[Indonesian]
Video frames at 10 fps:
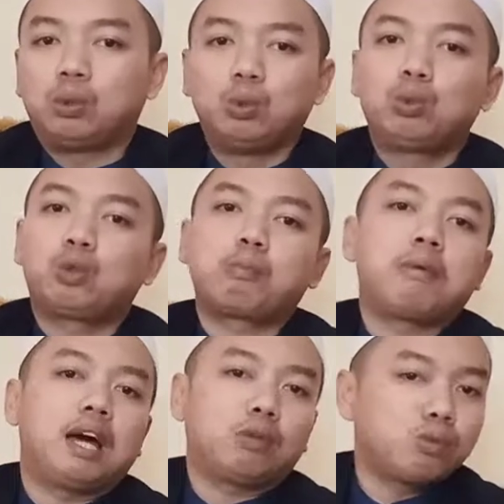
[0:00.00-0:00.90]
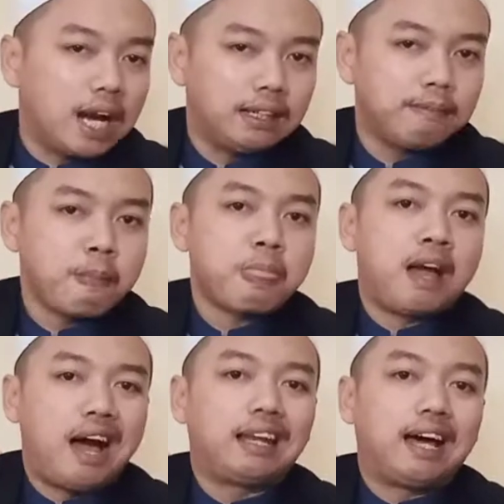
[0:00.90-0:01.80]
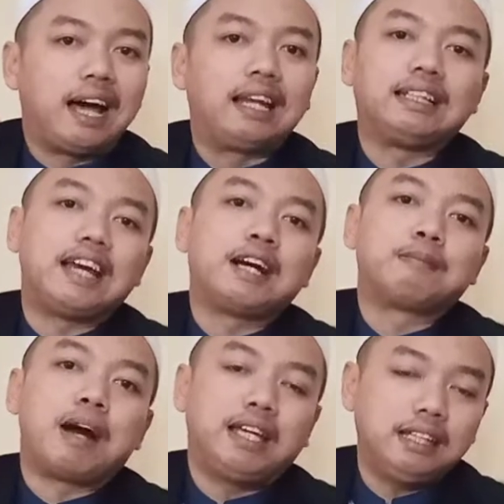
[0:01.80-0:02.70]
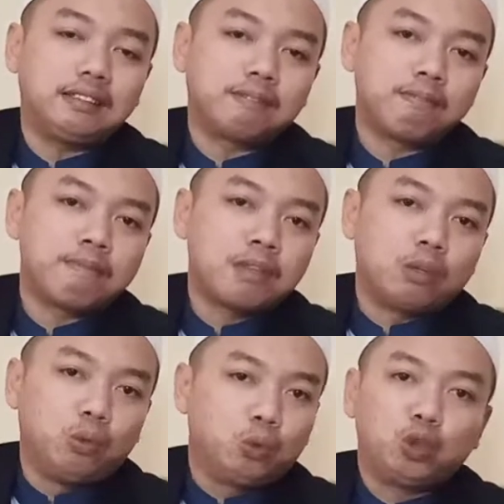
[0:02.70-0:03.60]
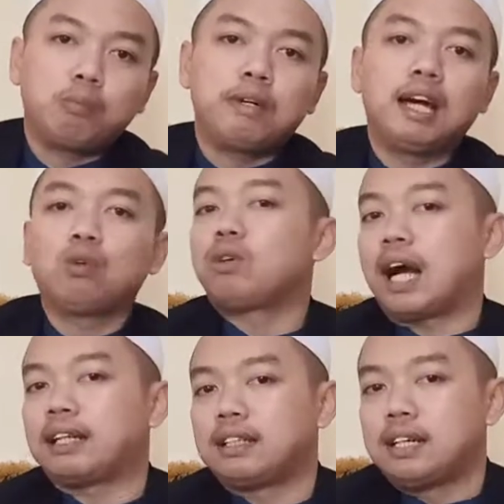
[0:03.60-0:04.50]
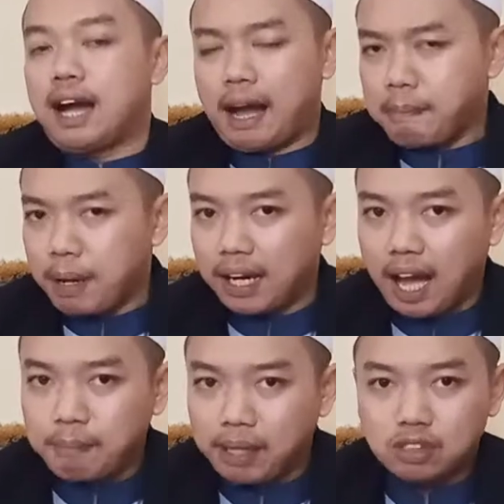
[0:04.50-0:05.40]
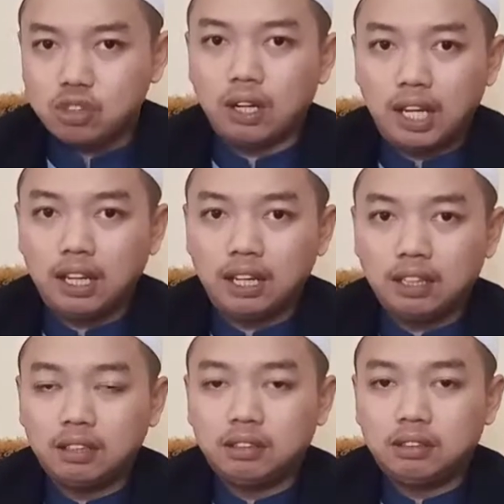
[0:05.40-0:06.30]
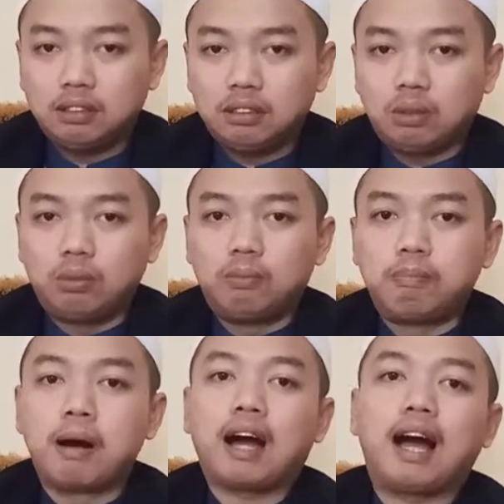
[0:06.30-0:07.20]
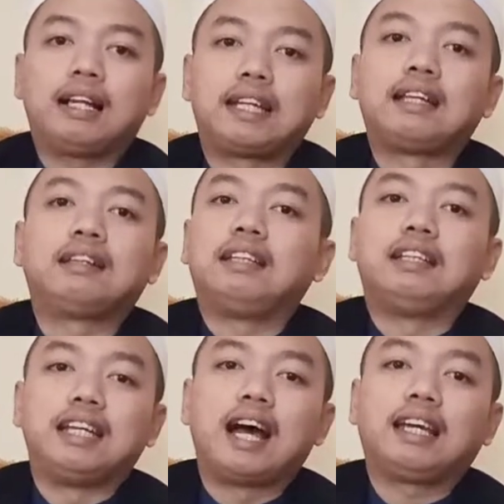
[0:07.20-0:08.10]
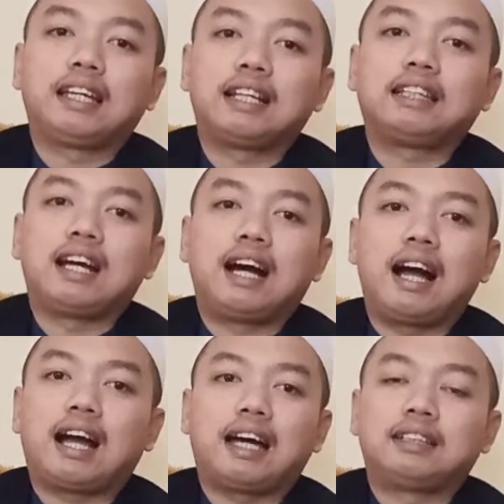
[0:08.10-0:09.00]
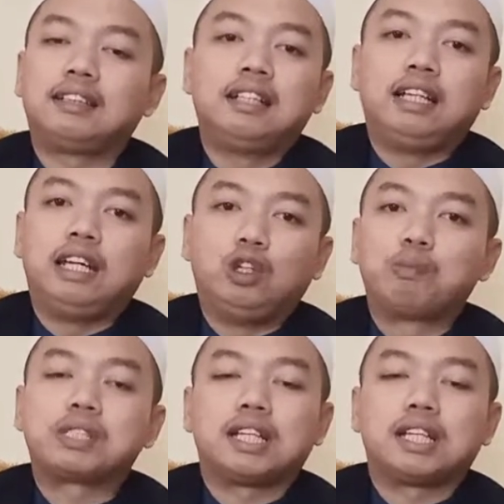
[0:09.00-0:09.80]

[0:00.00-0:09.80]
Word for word: untuk melakukan hal-hal yang baik, untuk melakukan amal-amal soleh, bekal nanti di akhirat yang akan hidup